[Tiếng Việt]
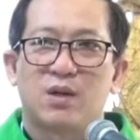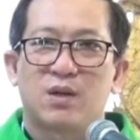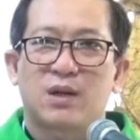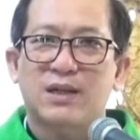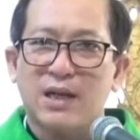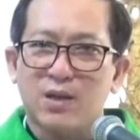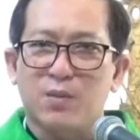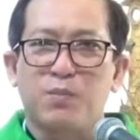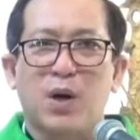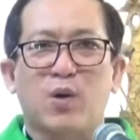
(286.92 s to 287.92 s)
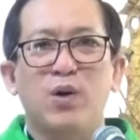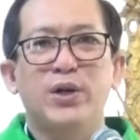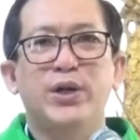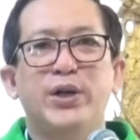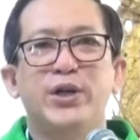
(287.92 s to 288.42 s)
Cái cách mà
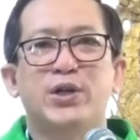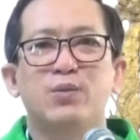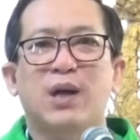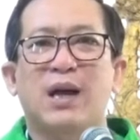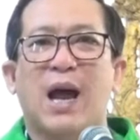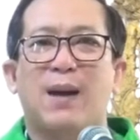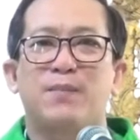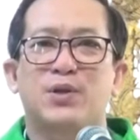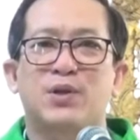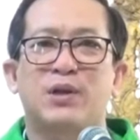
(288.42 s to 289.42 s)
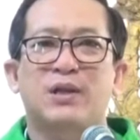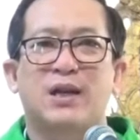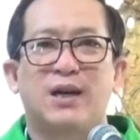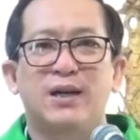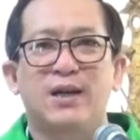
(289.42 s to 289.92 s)
con người chúng ta làm cho nó
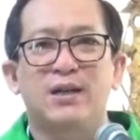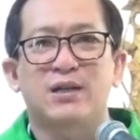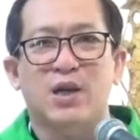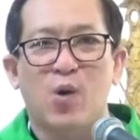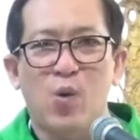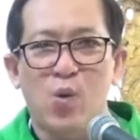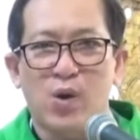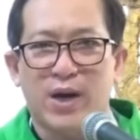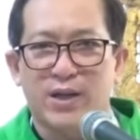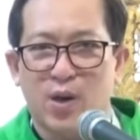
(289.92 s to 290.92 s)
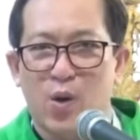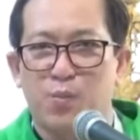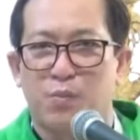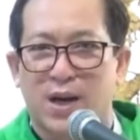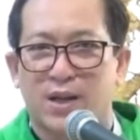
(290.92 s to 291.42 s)
trở nên xấu hay tốt
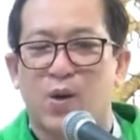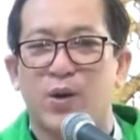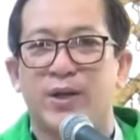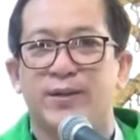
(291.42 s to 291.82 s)
mà thôi.